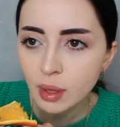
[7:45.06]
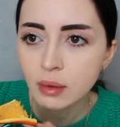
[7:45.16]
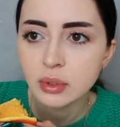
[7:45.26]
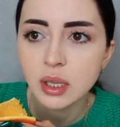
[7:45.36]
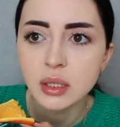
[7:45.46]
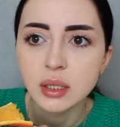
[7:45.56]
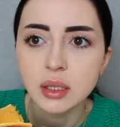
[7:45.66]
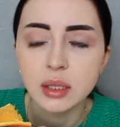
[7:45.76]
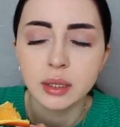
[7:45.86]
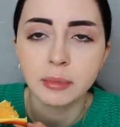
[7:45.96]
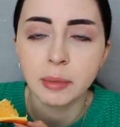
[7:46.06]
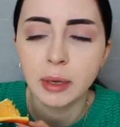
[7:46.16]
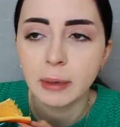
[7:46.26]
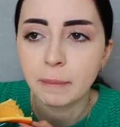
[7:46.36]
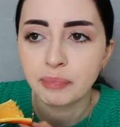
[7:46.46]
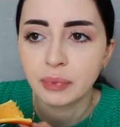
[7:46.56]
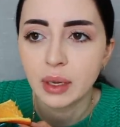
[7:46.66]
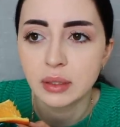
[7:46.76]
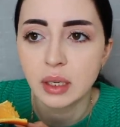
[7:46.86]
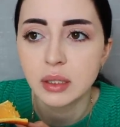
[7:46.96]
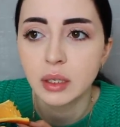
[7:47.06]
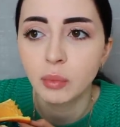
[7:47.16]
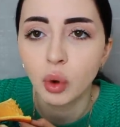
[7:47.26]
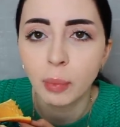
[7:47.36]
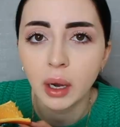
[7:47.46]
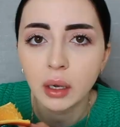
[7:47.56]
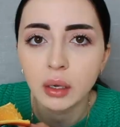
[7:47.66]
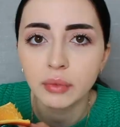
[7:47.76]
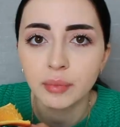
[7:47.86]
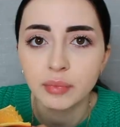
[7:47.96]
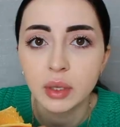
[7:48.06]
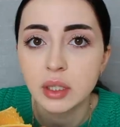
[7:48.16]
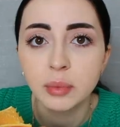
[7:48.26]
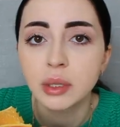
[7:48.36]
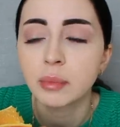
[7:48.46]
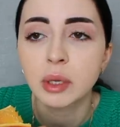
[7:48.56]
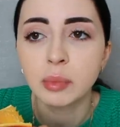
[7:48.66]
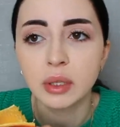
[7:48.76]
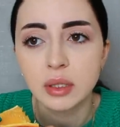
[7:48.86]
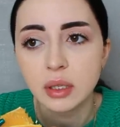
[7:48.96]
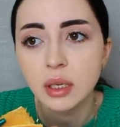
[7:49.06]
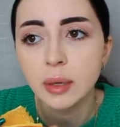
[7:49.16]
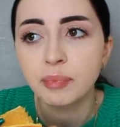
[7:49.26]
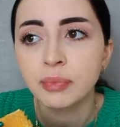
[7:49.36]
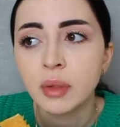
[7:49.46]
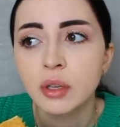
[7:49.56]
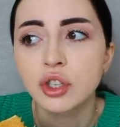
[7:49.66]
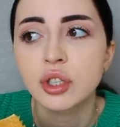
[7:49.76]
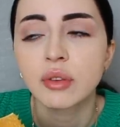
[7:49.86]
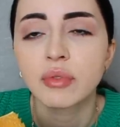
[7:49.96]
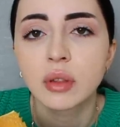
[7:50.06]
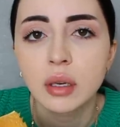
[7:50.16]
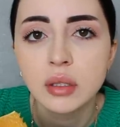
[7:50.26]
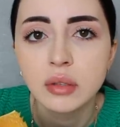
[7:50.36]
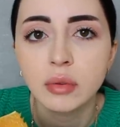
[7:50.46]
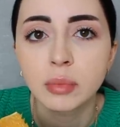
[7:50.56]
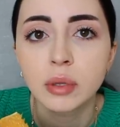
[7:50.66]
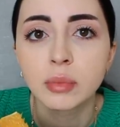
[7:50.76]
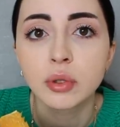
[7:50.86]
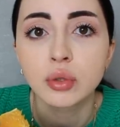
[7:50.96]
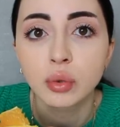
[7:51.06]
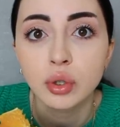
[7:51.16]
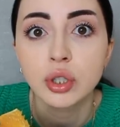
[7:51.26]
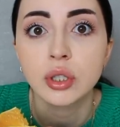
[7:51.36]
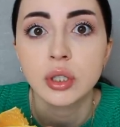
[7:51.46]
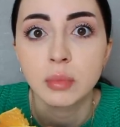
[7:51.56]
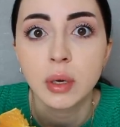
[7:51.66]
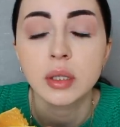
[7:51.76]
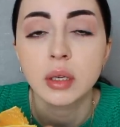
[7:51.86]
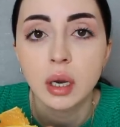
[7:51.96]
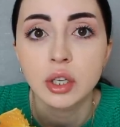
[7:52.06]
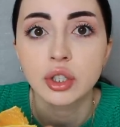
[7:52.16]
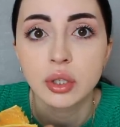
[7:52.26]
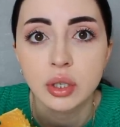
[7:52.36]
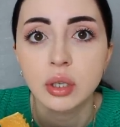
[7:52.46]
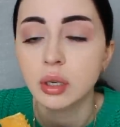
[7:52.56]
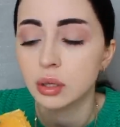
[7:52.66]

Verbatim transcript: Вы знаете, если, например, касательно мукбанков, если бы нам не платили, чисто финансово было бы сложно снимать каждый день